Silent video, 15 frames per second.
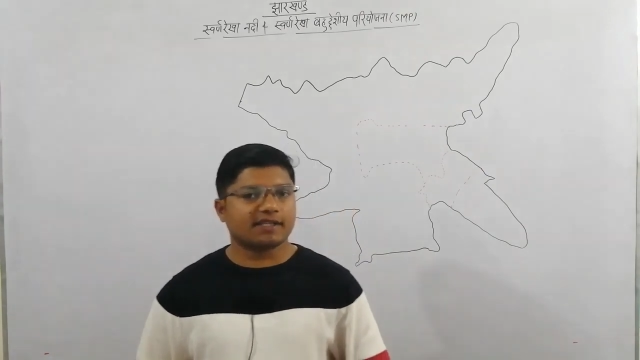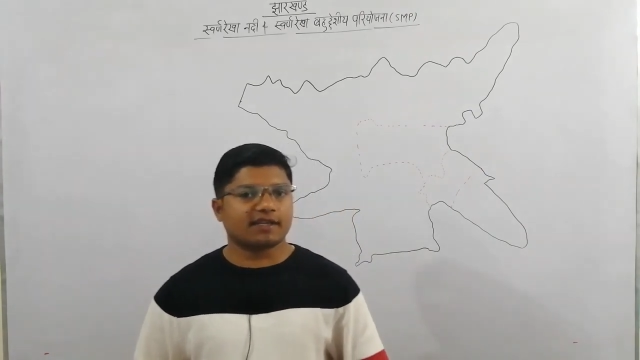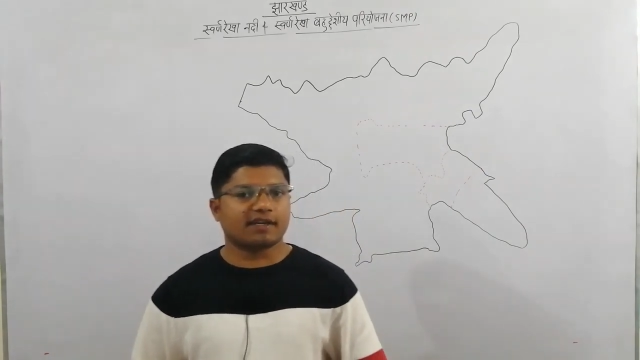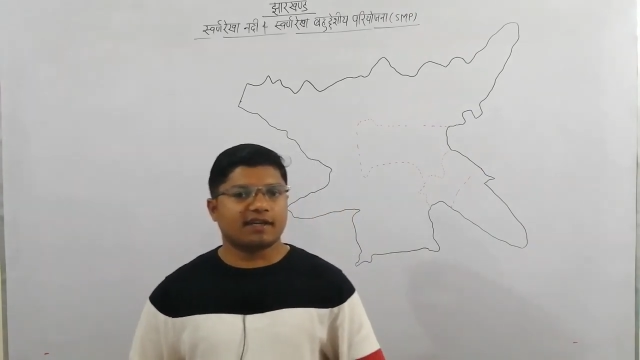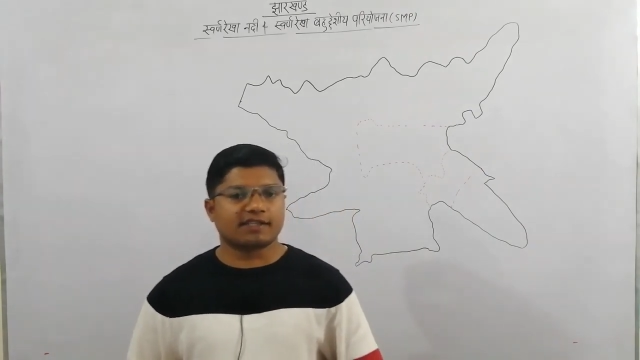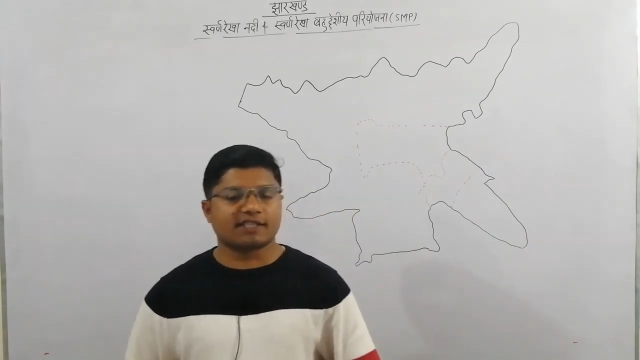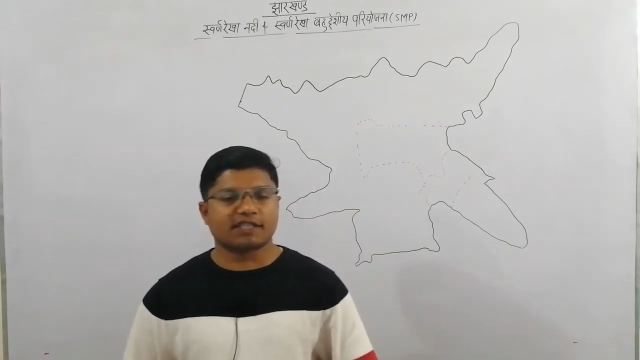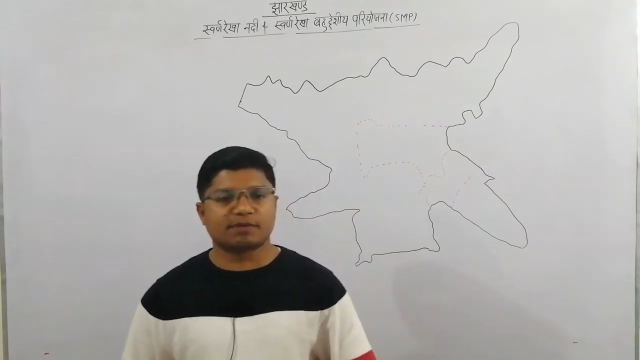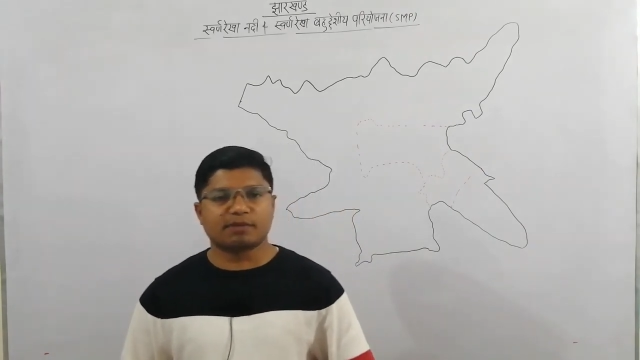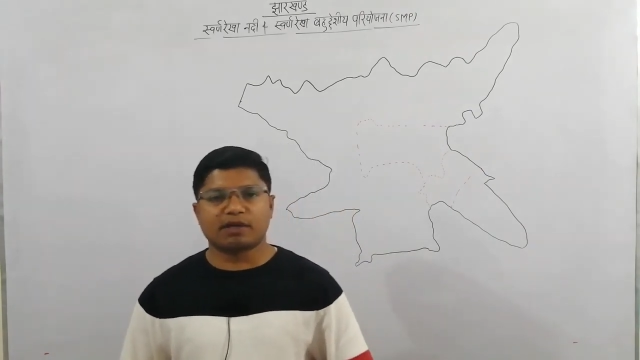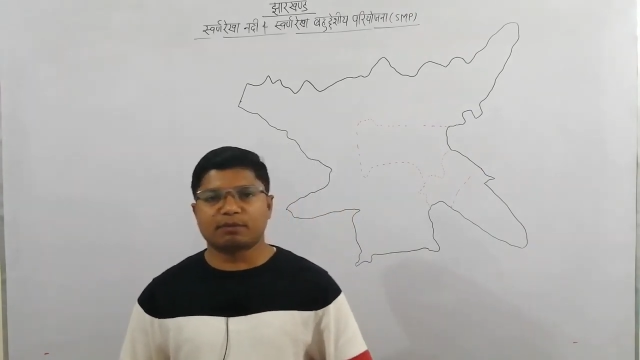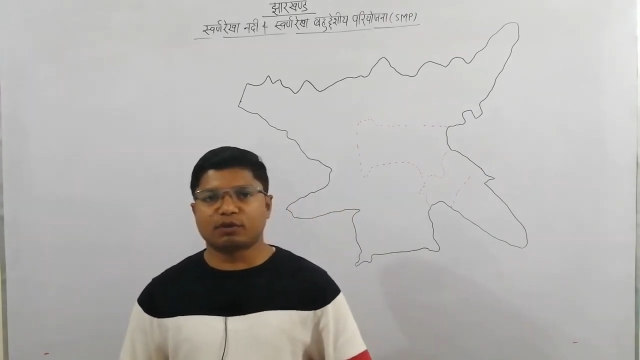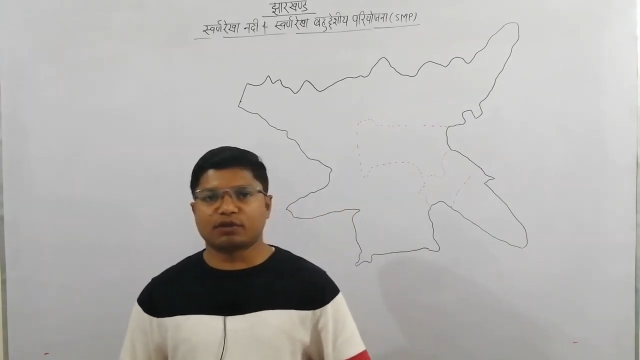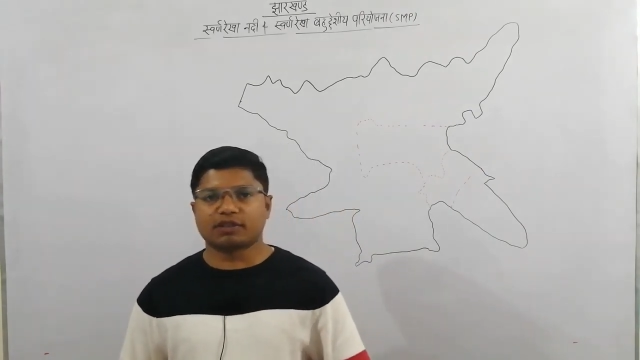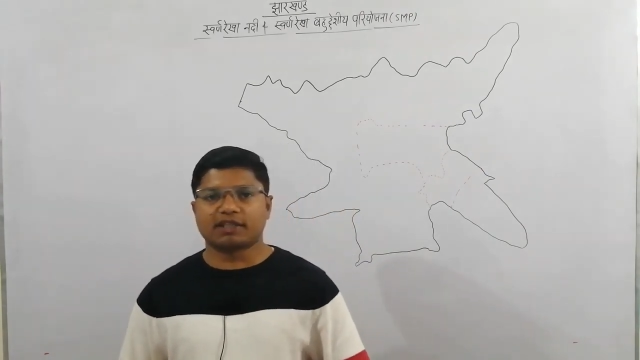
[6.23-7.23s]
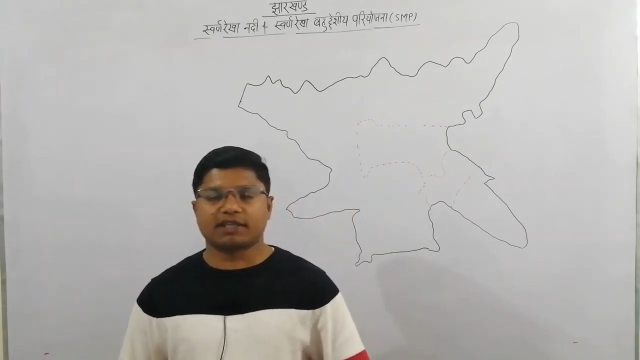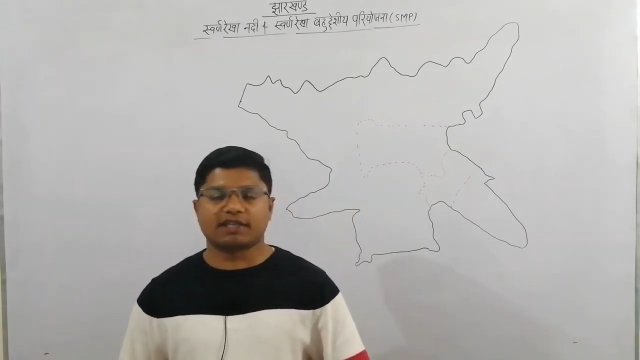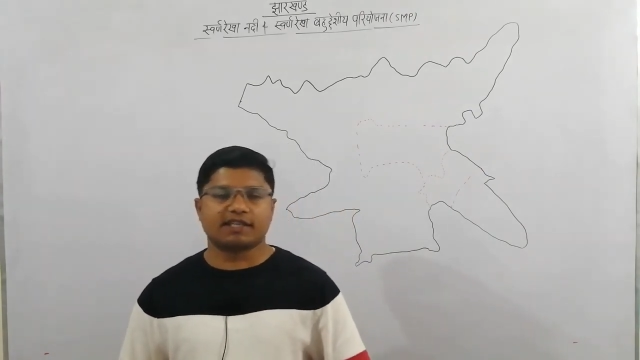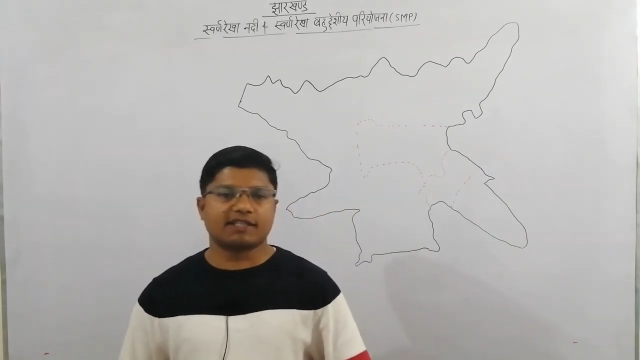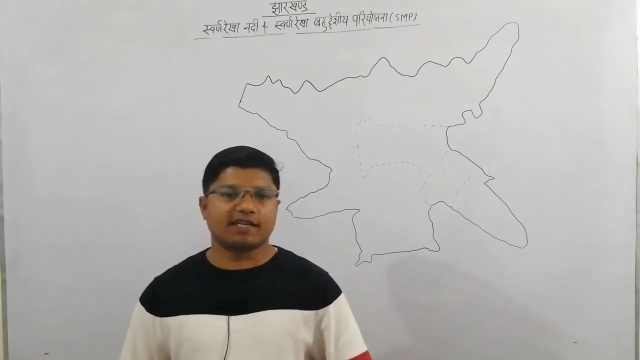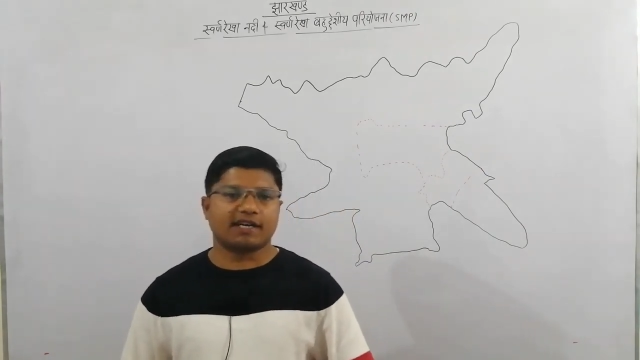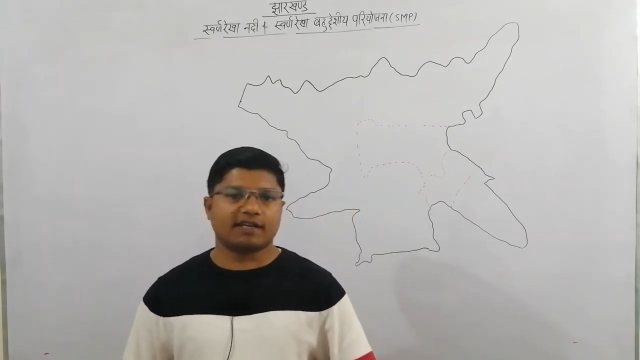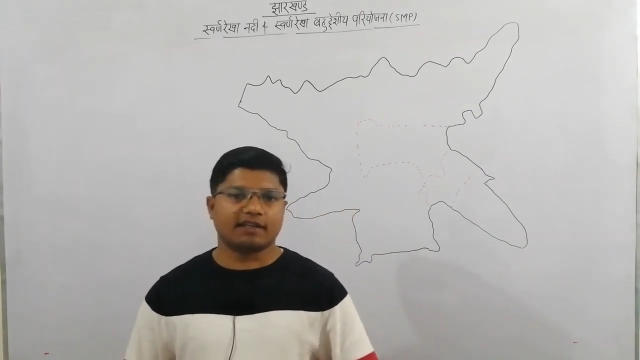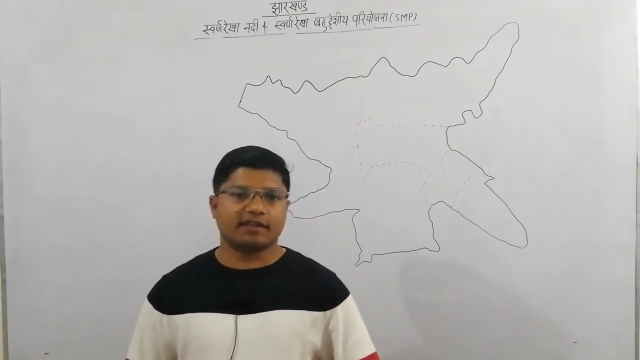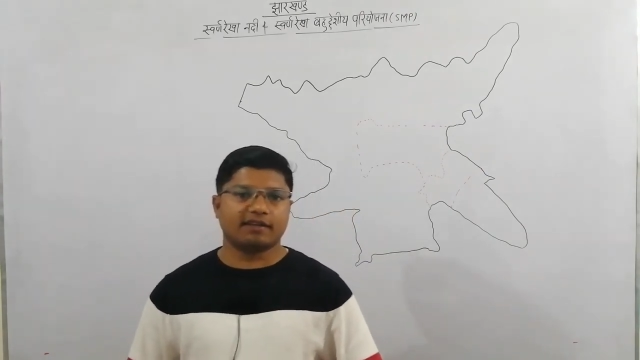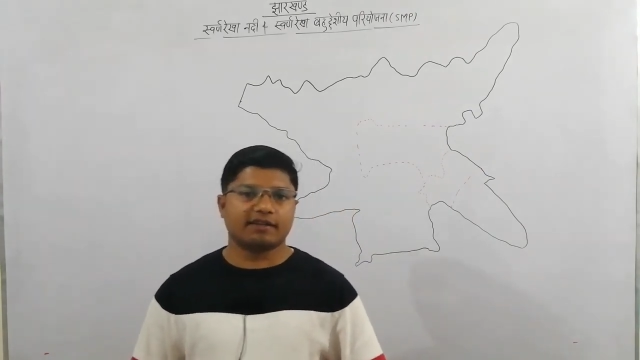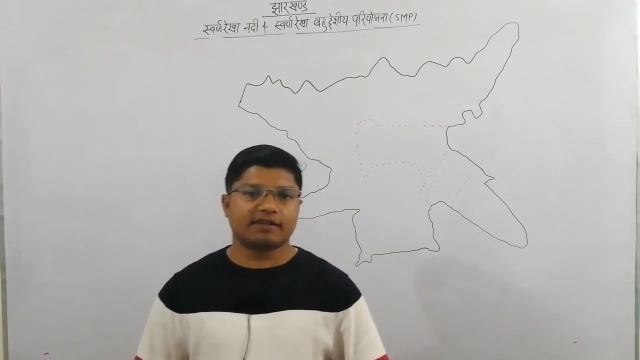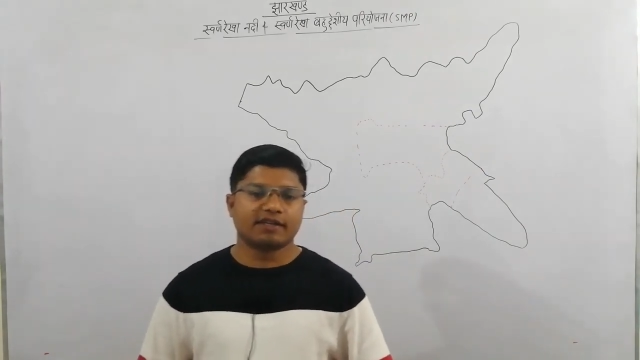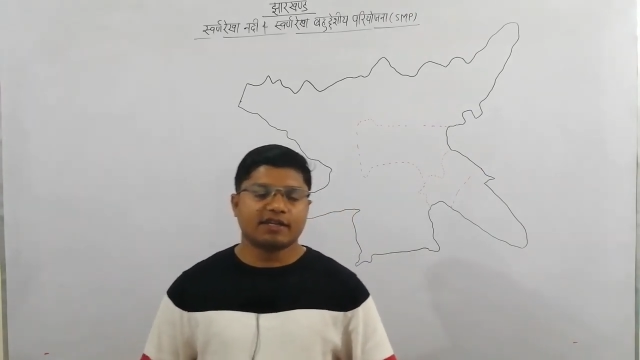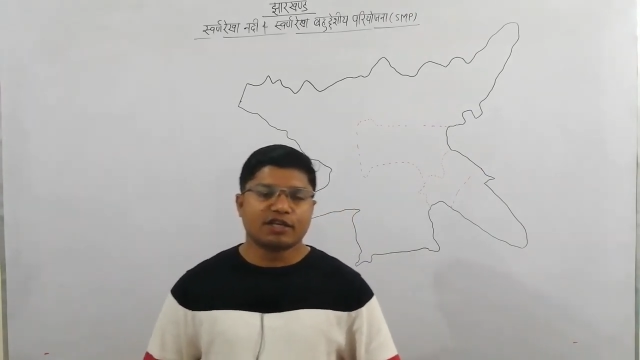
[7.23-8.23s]
के क्लासेस में हम लोग देखने जा रहे
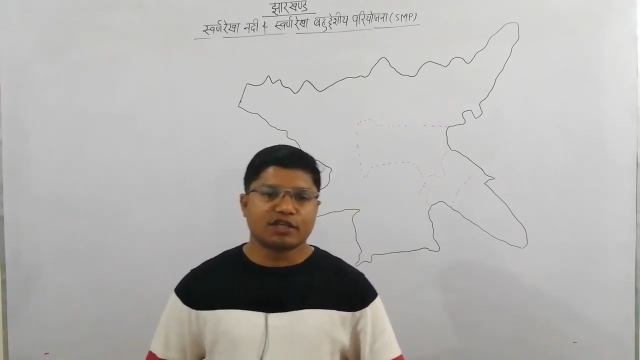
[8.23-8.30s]
हैं